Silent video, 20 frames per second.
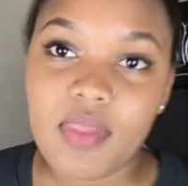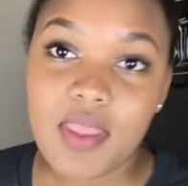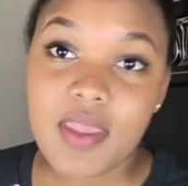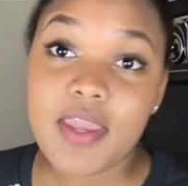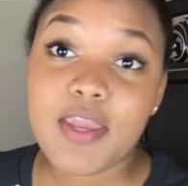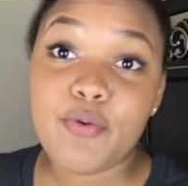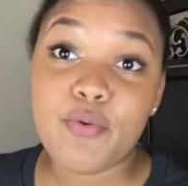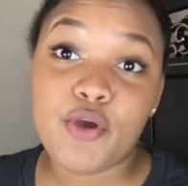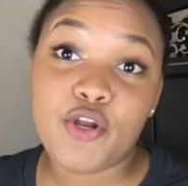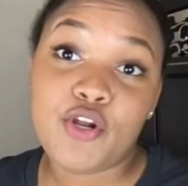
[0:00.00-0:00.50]

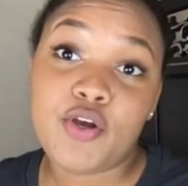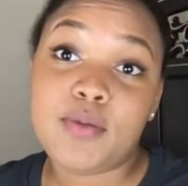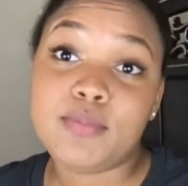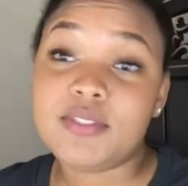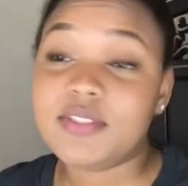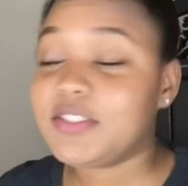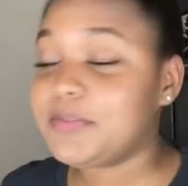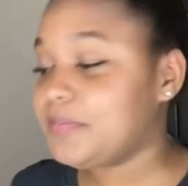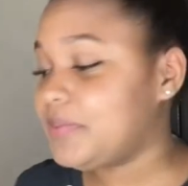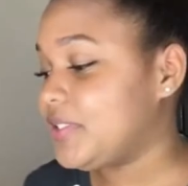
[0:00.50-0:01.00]
Y bueno,
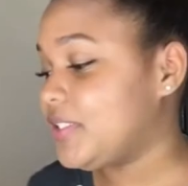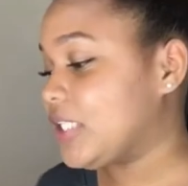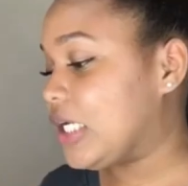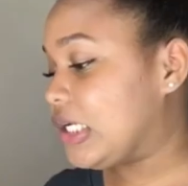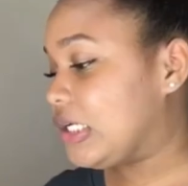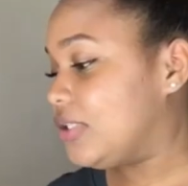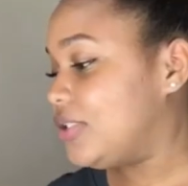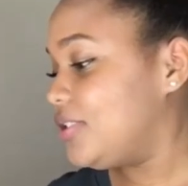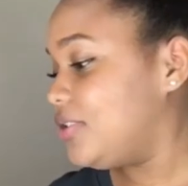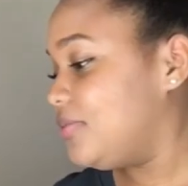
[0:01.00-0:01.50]
vamos a empezar
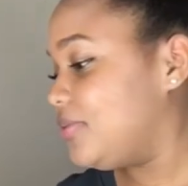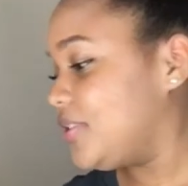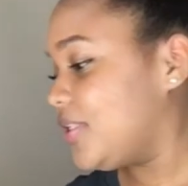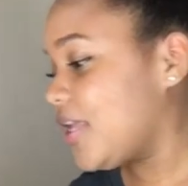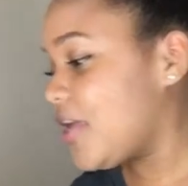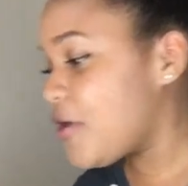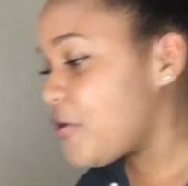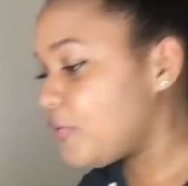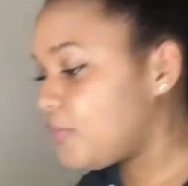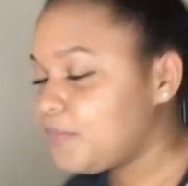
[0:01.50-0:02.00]
con el
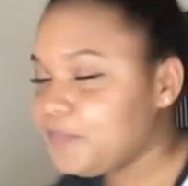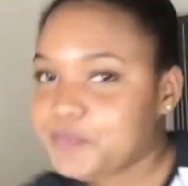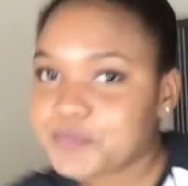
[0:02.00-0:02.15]
video.